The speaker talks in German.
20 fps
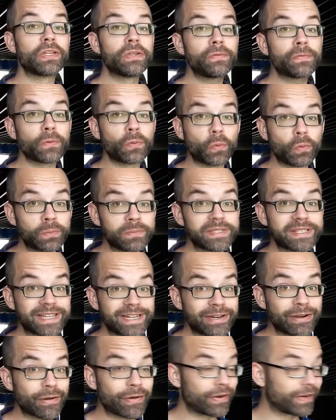nie von oben
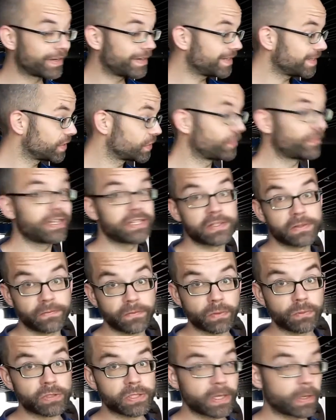sehen können, so weit sind wir
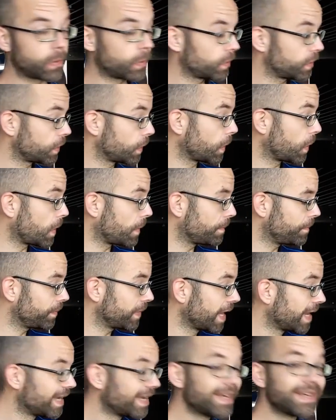bisher noch nicht gekommen,
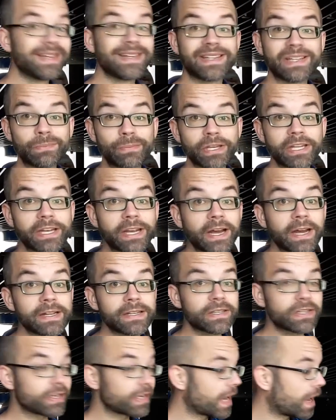die
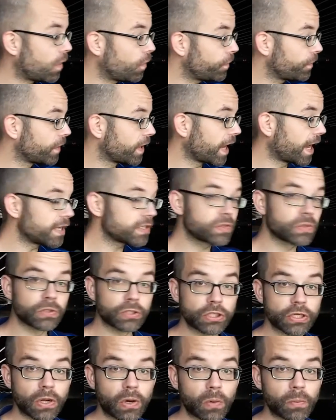beinhaltet einen Haufen Gas und
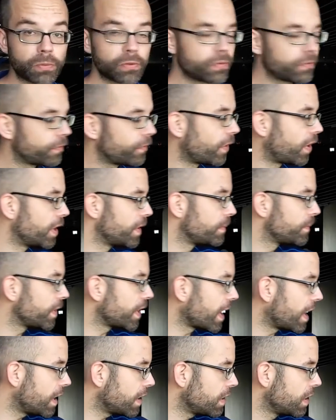Staub. Vor allem
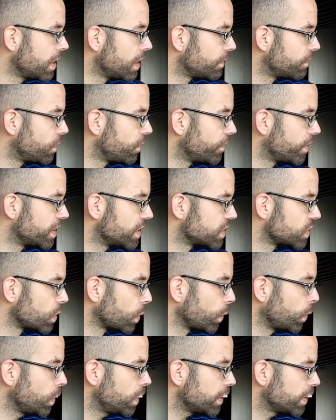da, wo wir diese
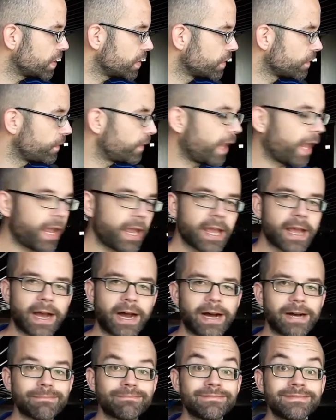rötlichen Flecken
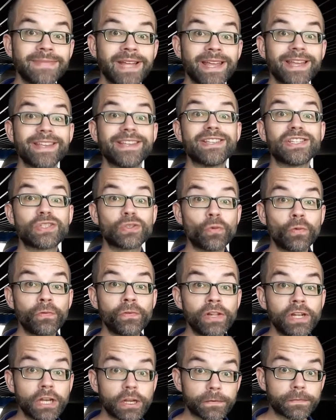haben, ist so
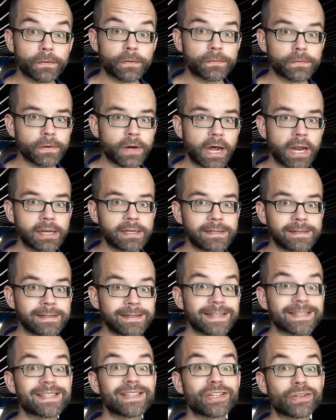viel davon vorhanden,
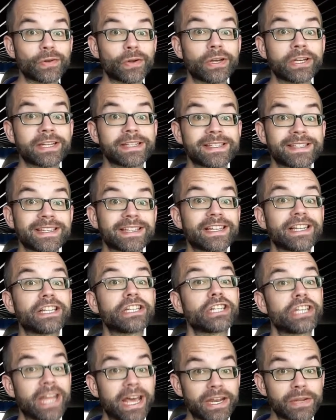dass sich dort tatsächlich
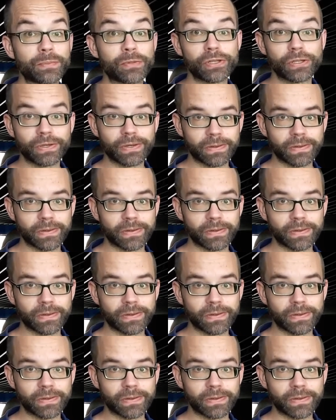Sterne bilden